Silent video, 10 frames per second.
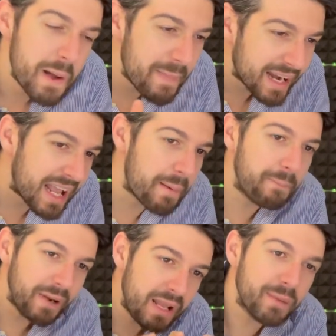Perché
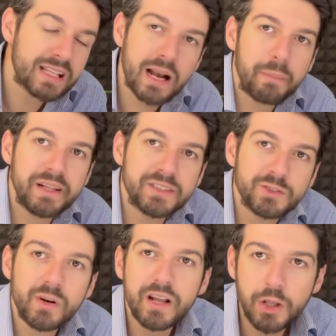prima della
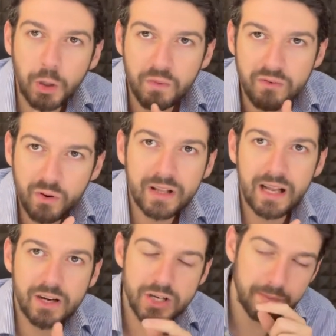penalizzazione, Juve fuori
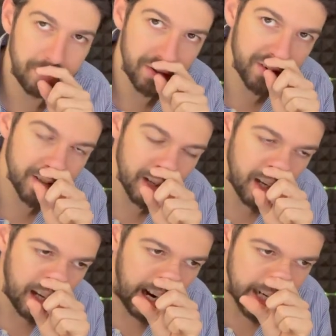dalla Champions
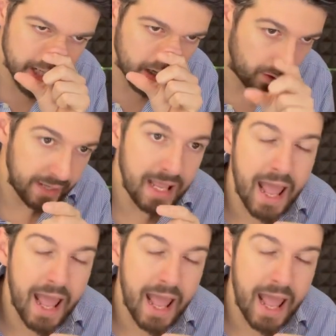ai gironi